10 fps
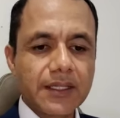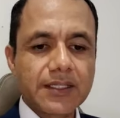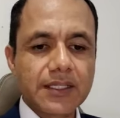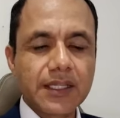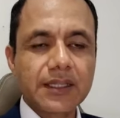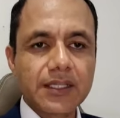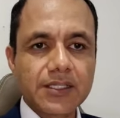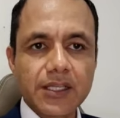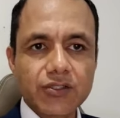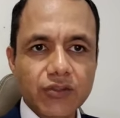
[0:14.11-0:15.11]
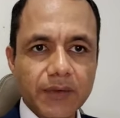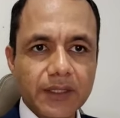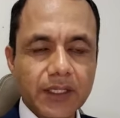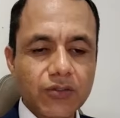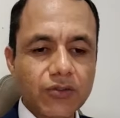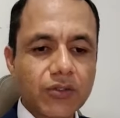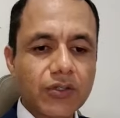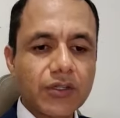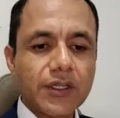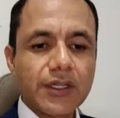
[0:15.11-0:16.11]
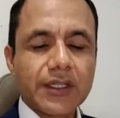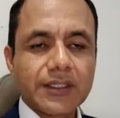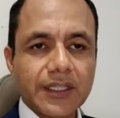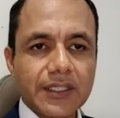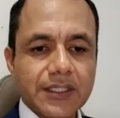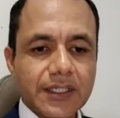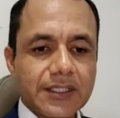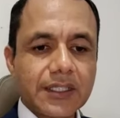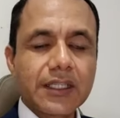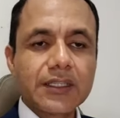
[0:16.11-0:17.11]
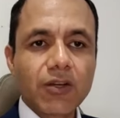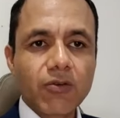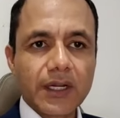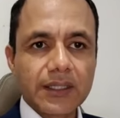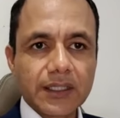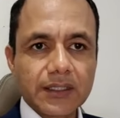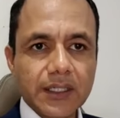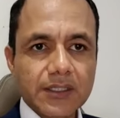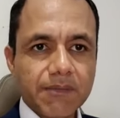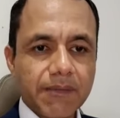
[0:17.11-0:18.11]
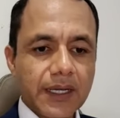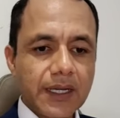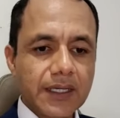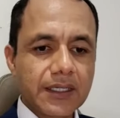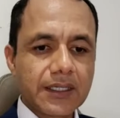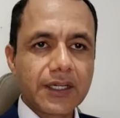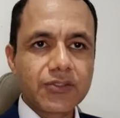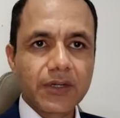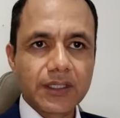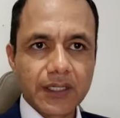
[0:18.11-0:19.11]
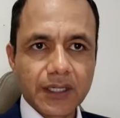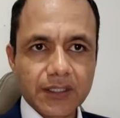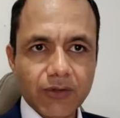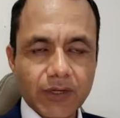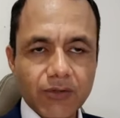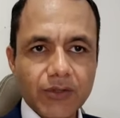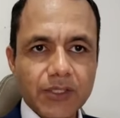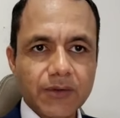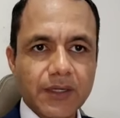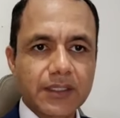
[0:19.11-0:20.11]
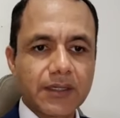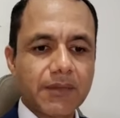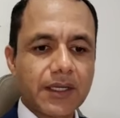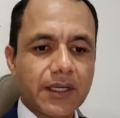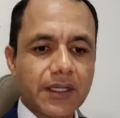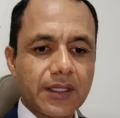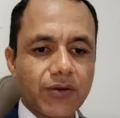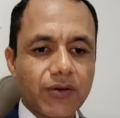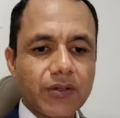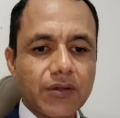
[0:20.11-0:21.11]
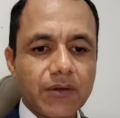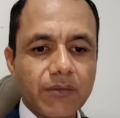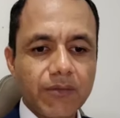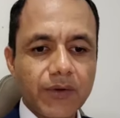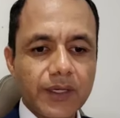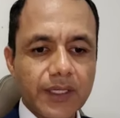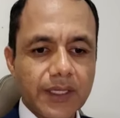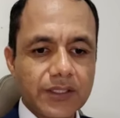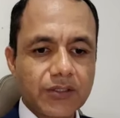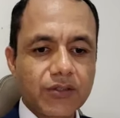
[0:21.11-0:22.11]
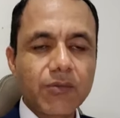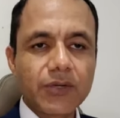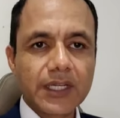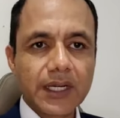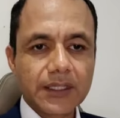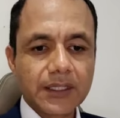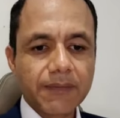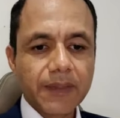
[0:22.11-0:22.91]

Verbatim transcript: 6691 137043 para que en caso que tengas alguna duda sobre el tema de hoy puedas comunicarte.